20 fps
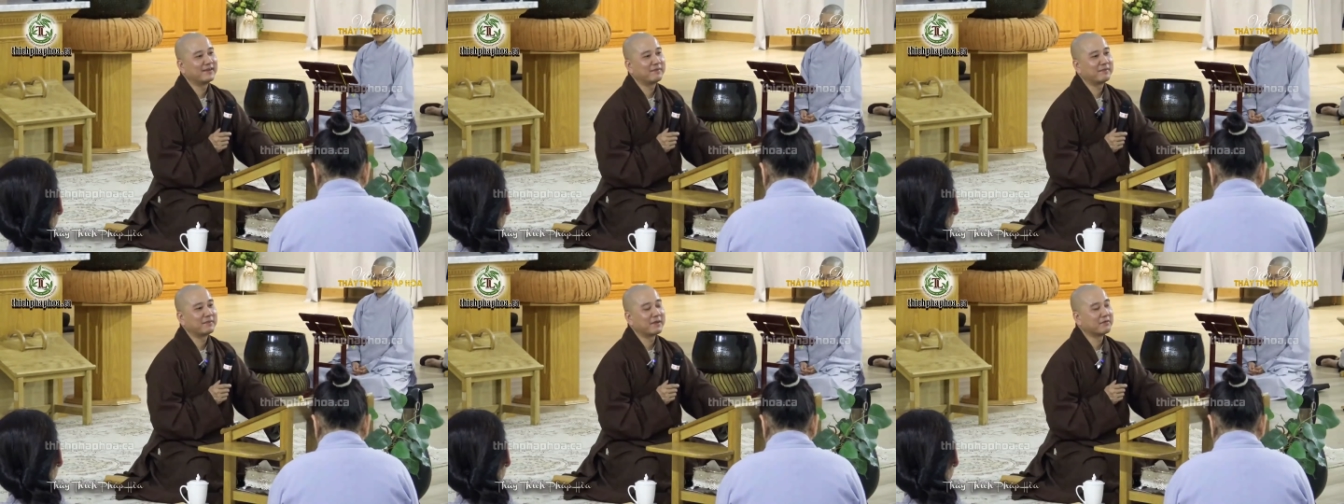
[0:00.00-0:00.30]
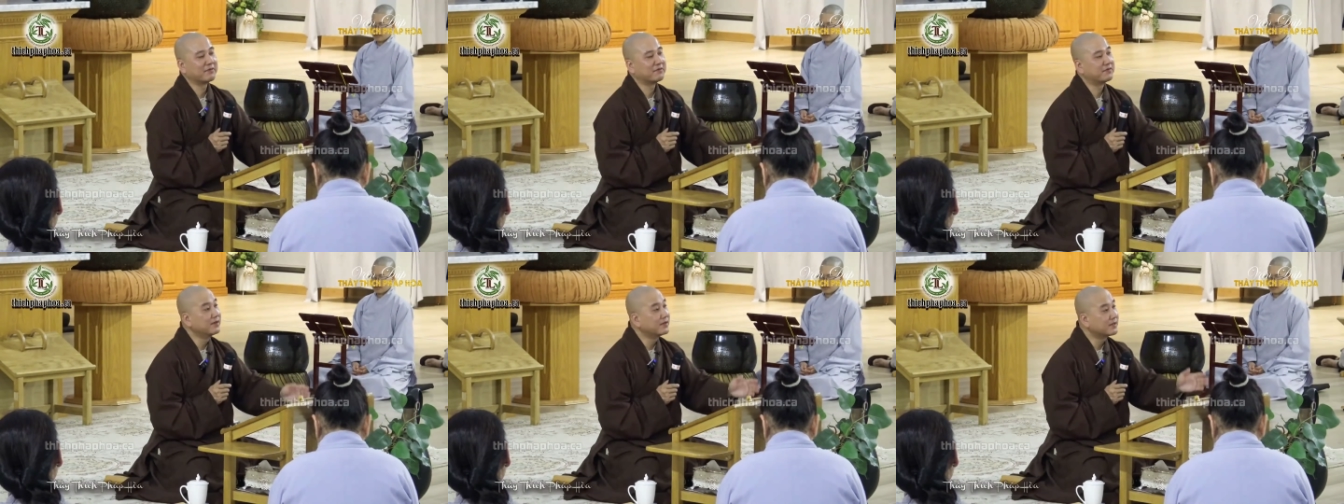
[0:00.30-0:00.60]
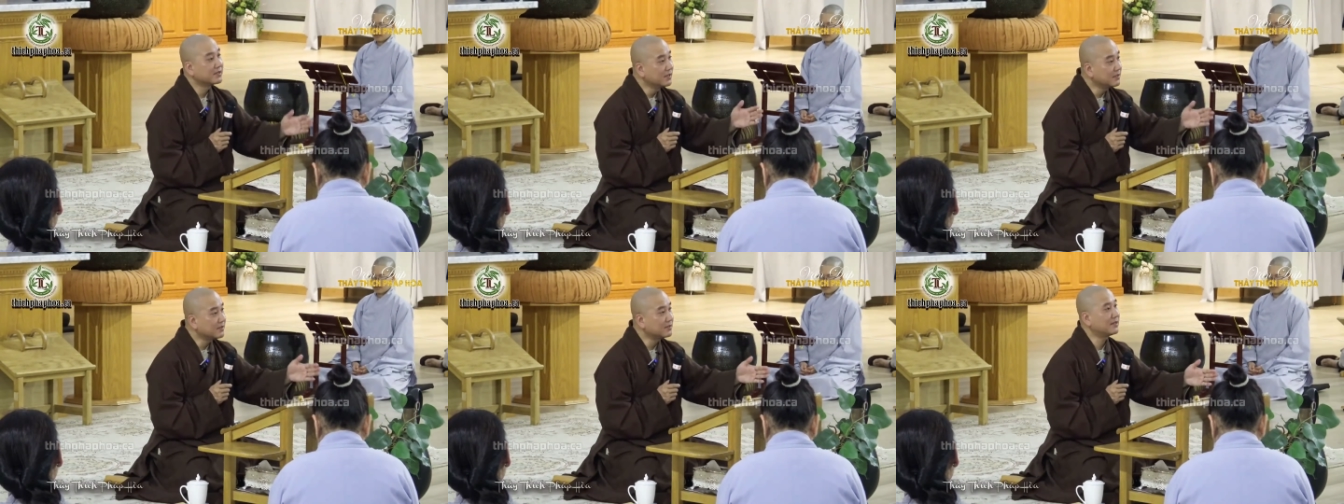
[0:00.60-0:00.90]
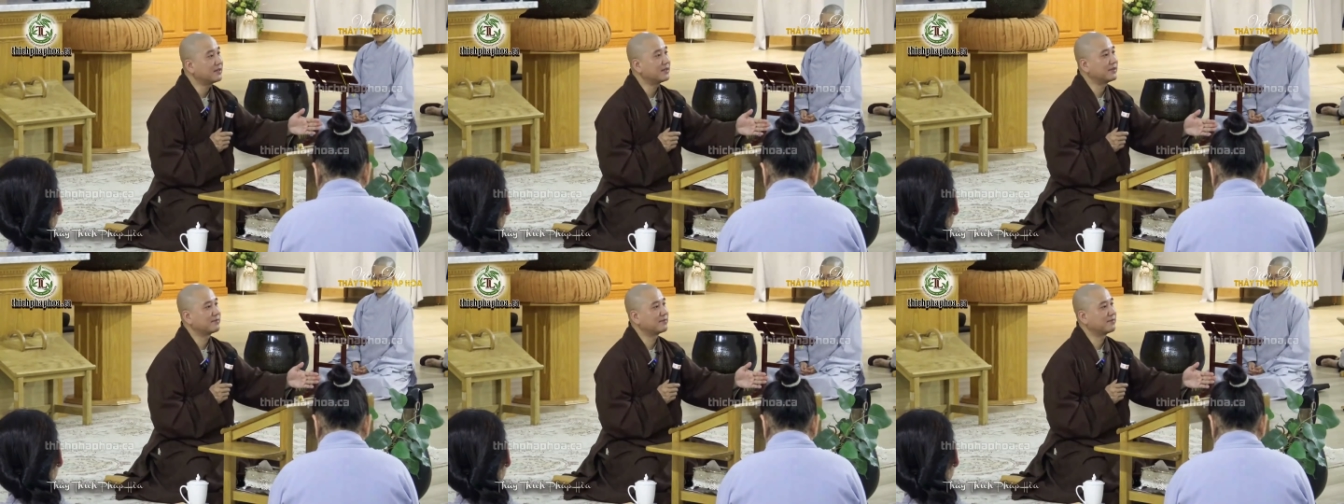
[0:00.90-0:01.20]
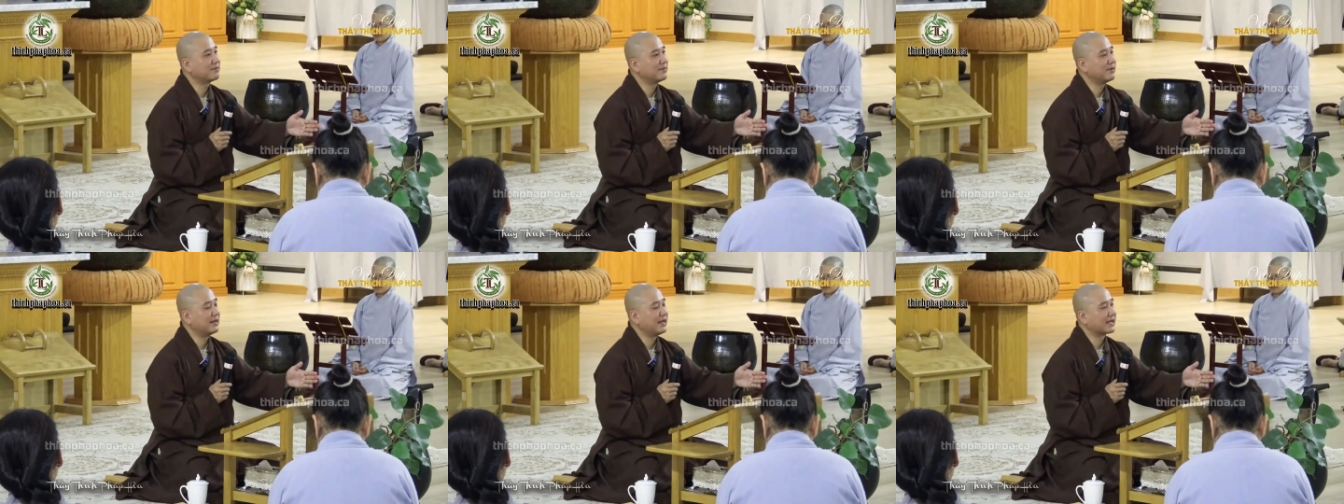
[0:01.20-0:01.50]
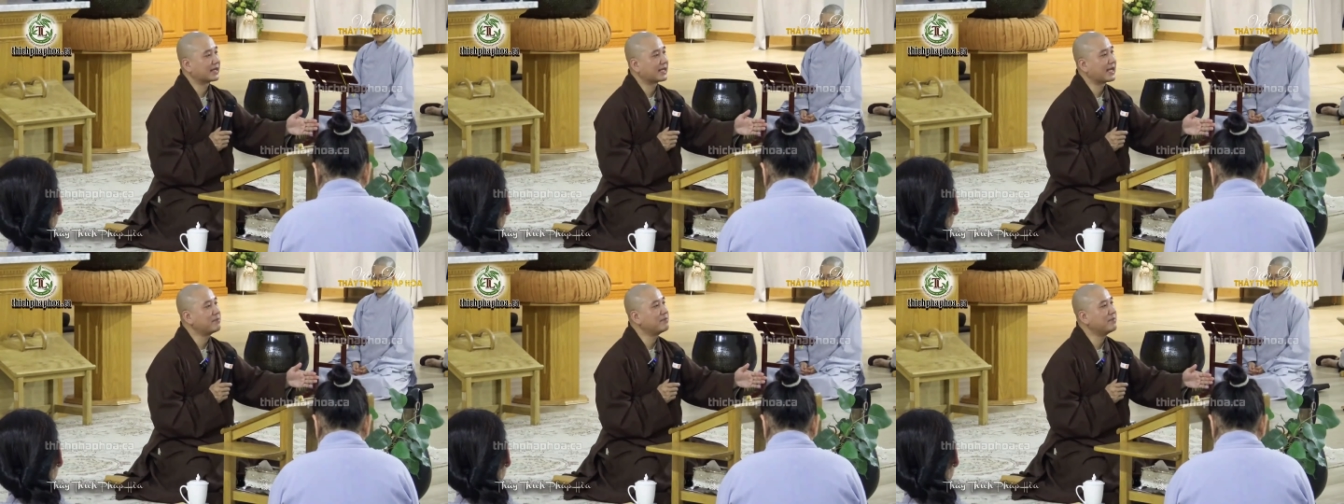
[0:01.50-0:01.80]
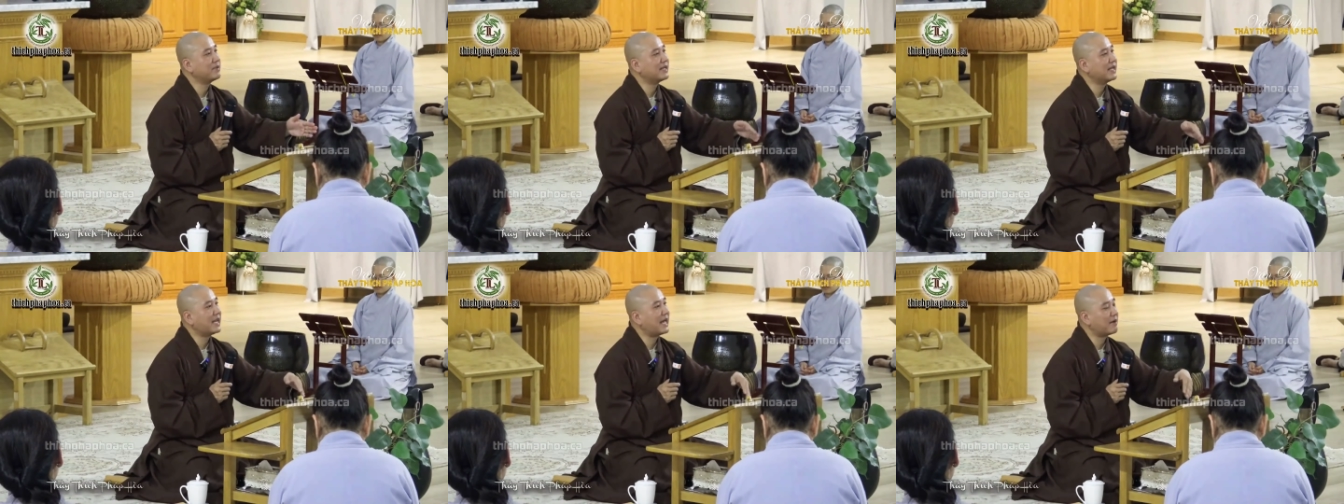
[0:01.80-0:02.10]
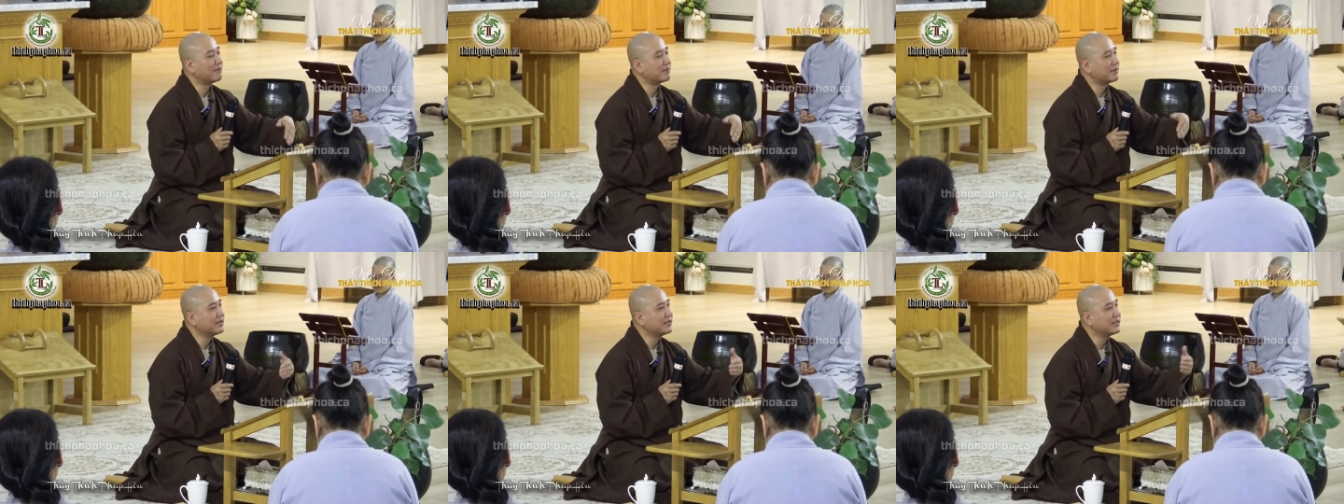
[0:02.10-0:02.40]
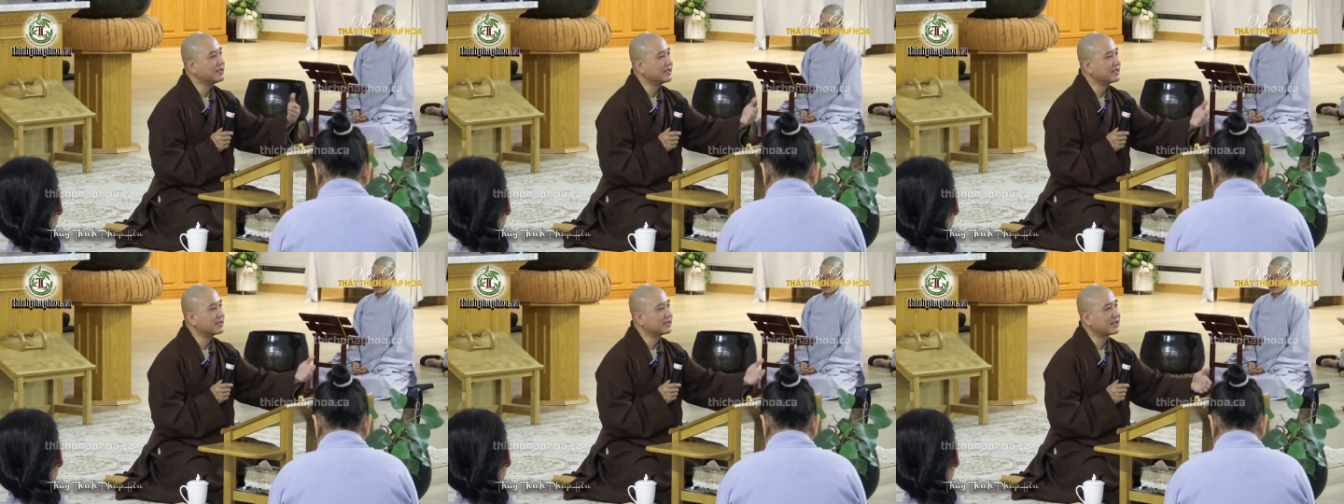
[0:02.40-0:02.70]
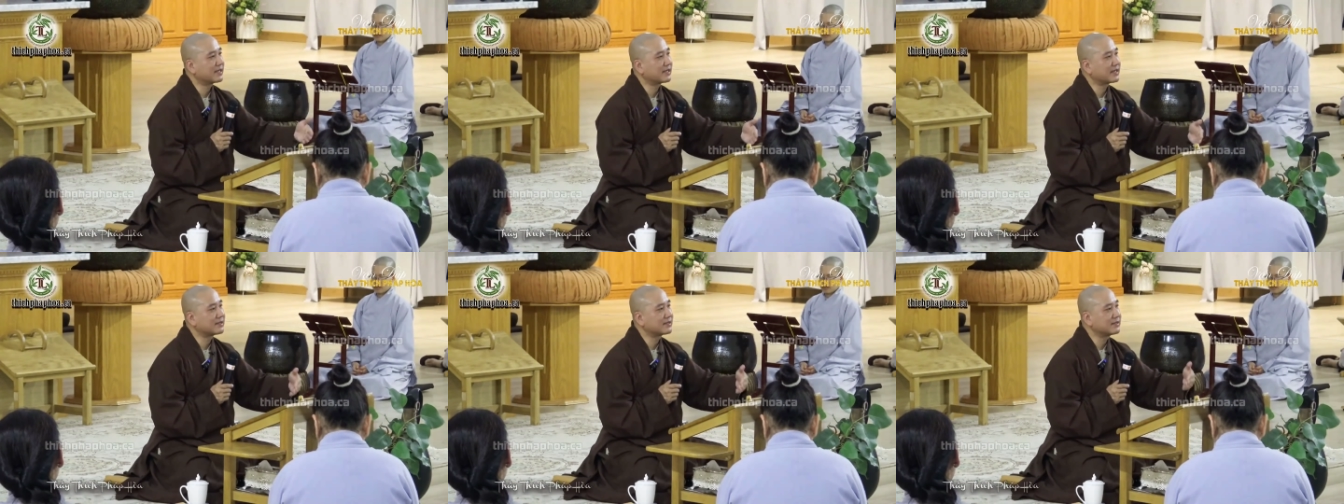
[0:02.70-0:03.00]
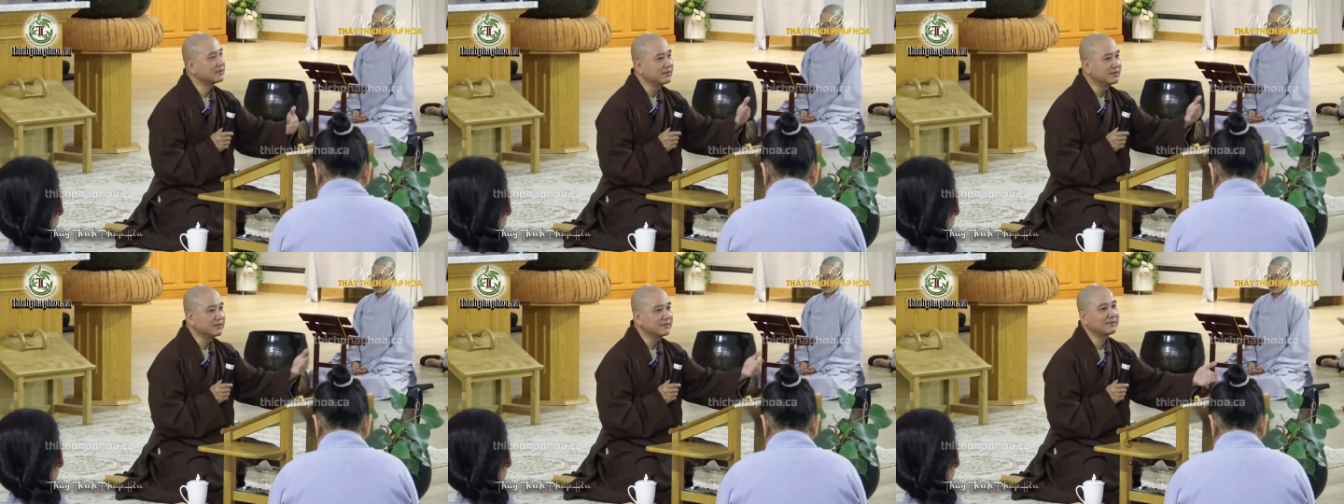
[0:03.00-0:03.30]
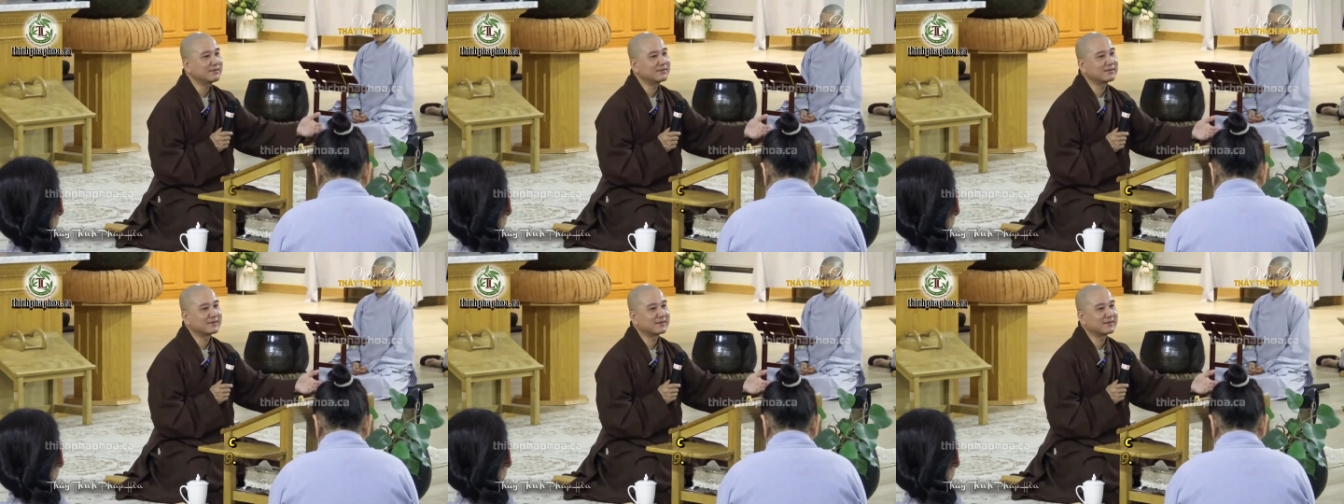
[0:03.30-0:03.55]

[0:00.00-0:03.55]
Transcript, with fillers: Là phước đức á, là cái mình làm nó hiện ra cái tướng.